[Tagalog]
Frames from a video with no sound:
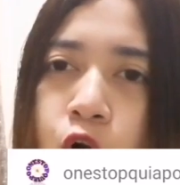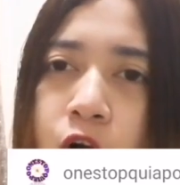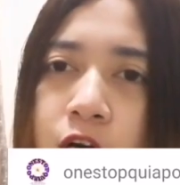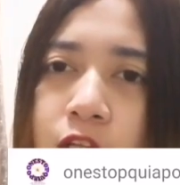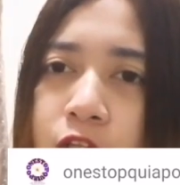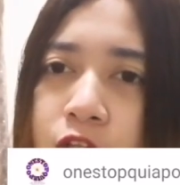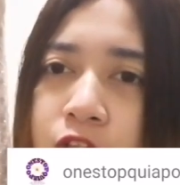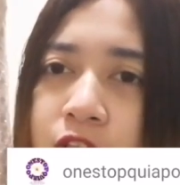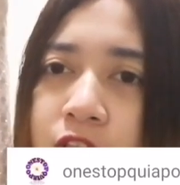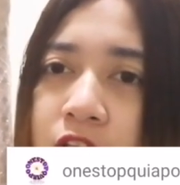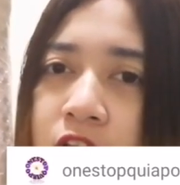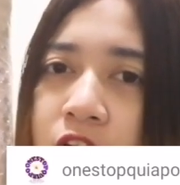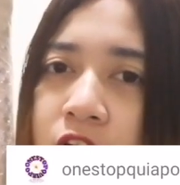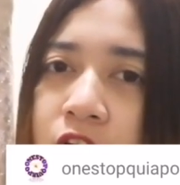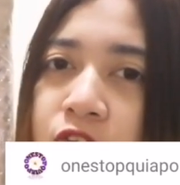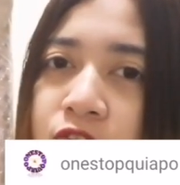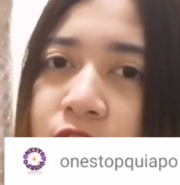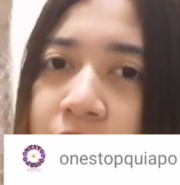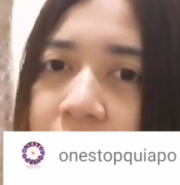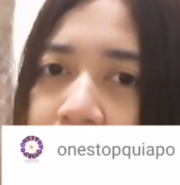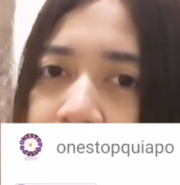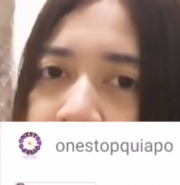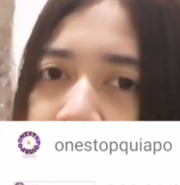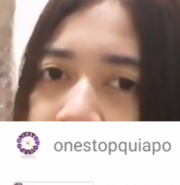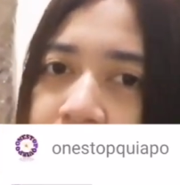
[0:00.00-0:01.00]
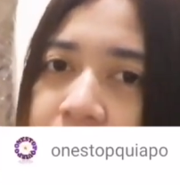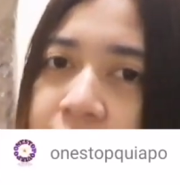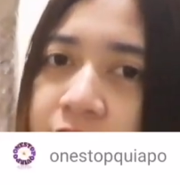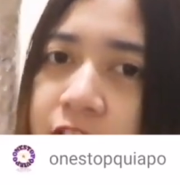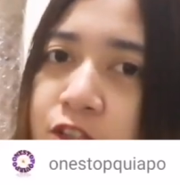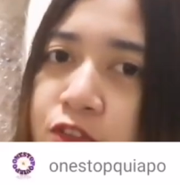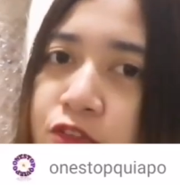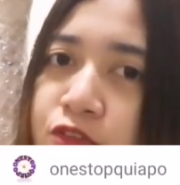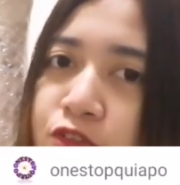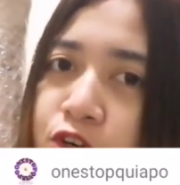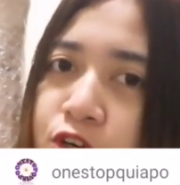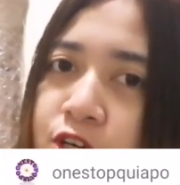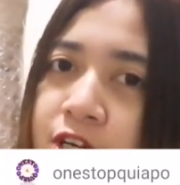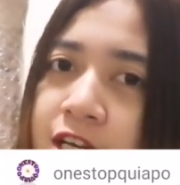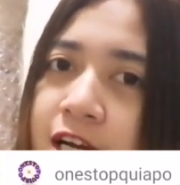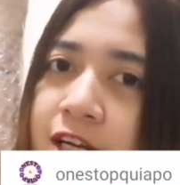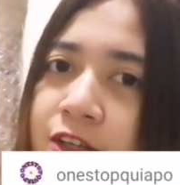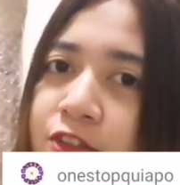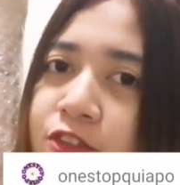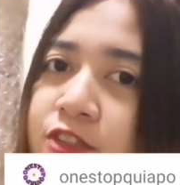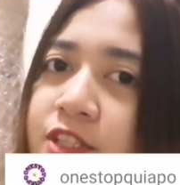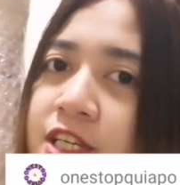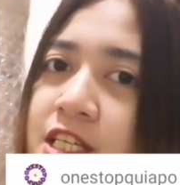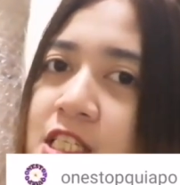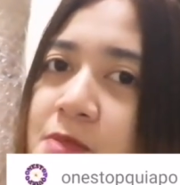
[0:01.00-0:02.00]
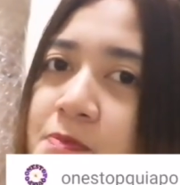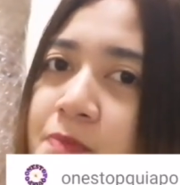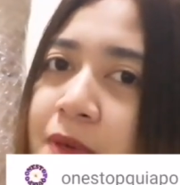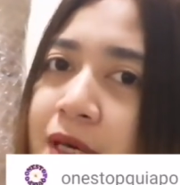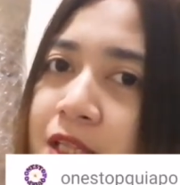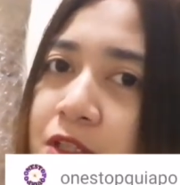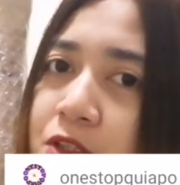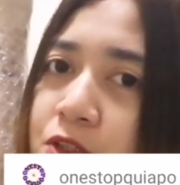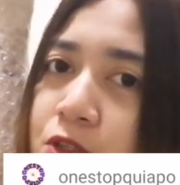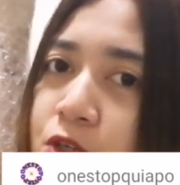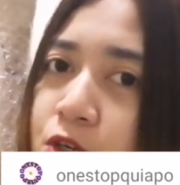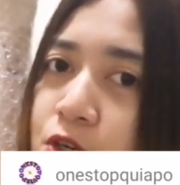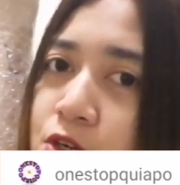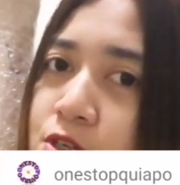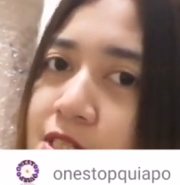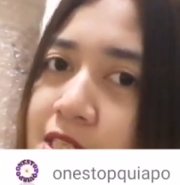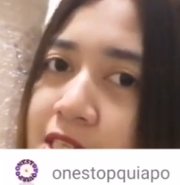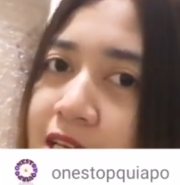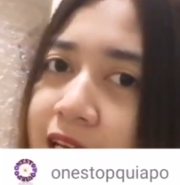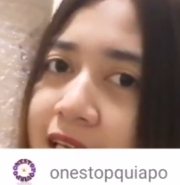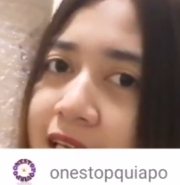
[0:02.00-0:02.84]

a total of 504 lang yung na-spend ko sa